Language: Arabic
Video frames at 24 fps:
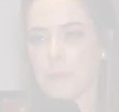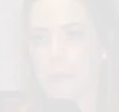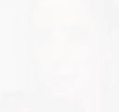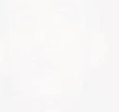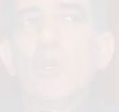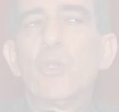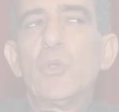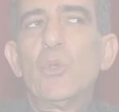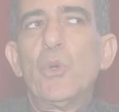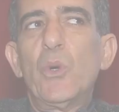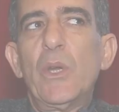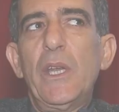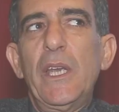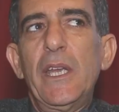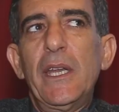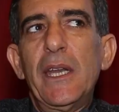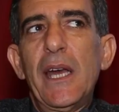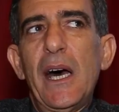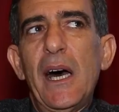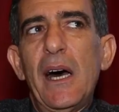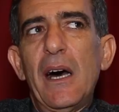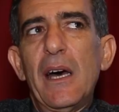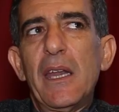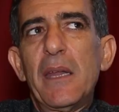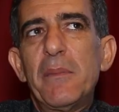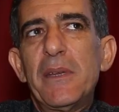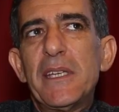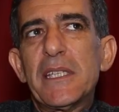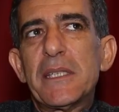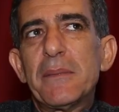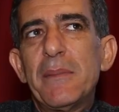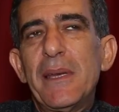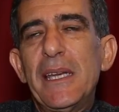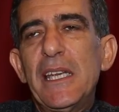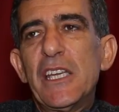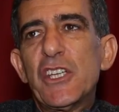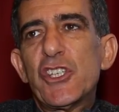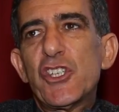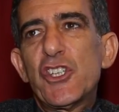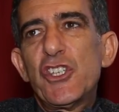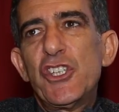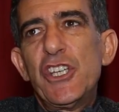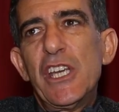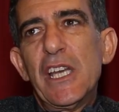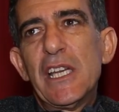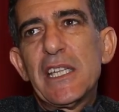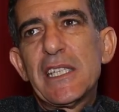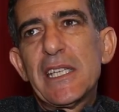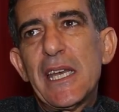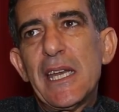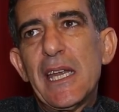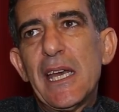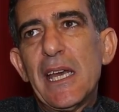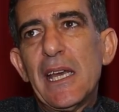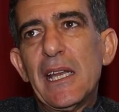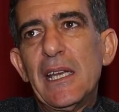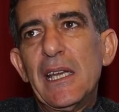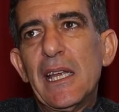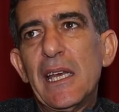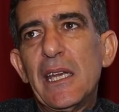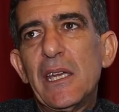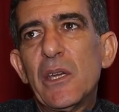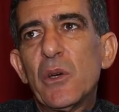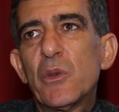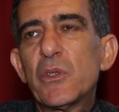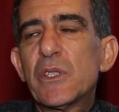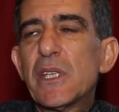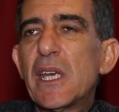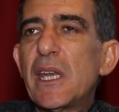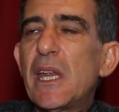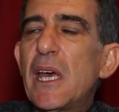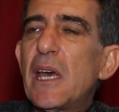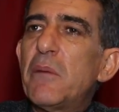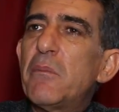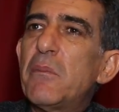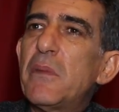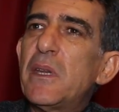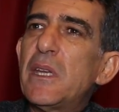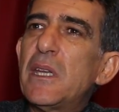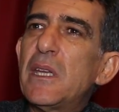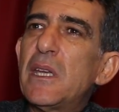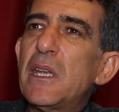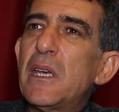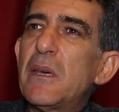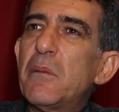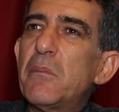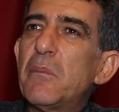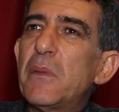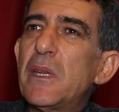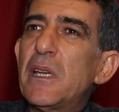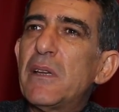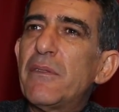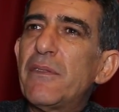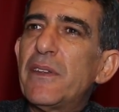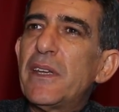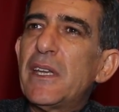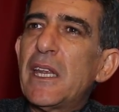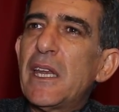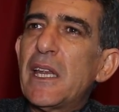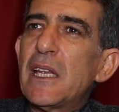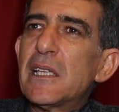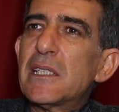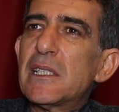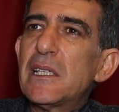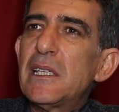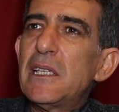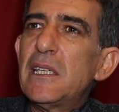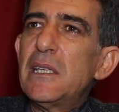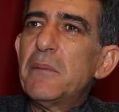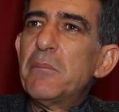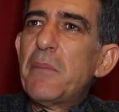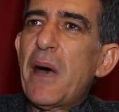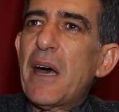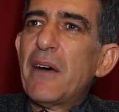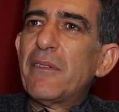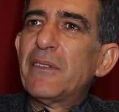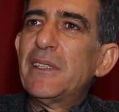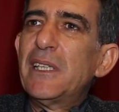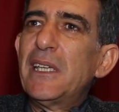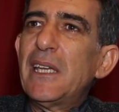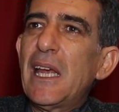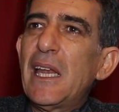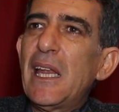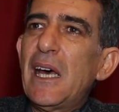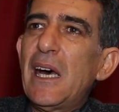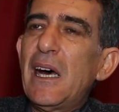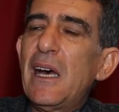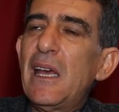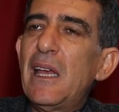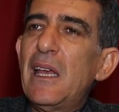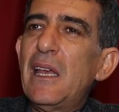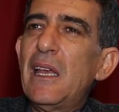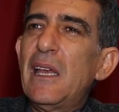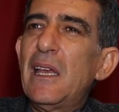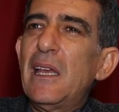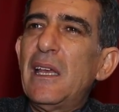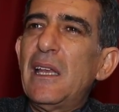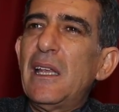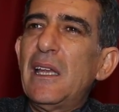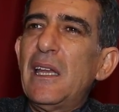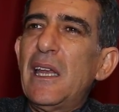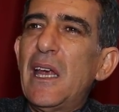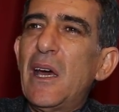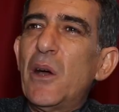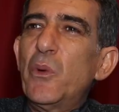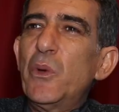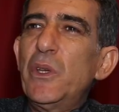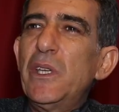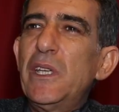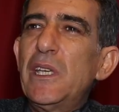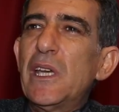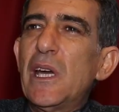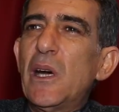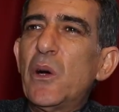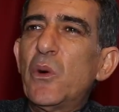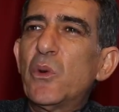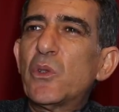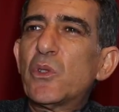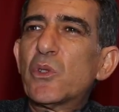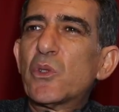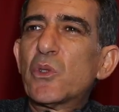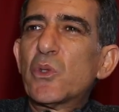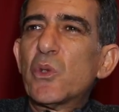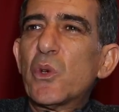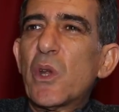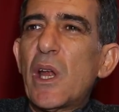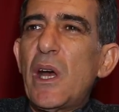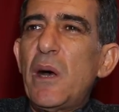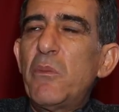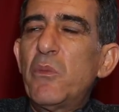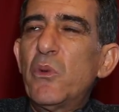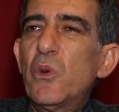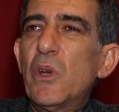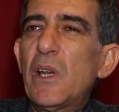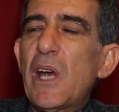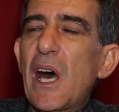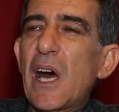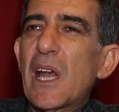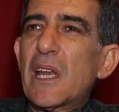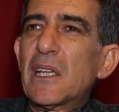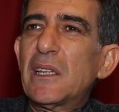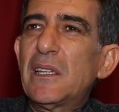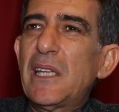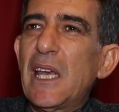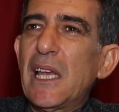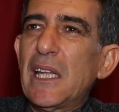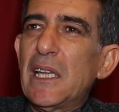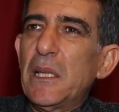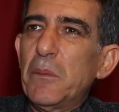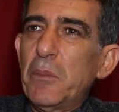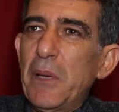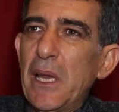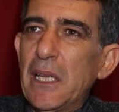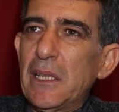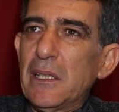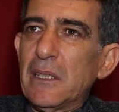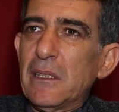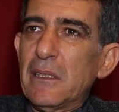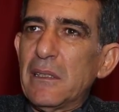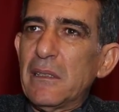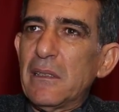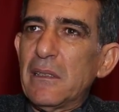حضوري هنا انا بالنسبه لي تشجيع لسناء لانه سناء من من الفنانات اللي محافظين على الهويه والتراب والارض هذه البلاد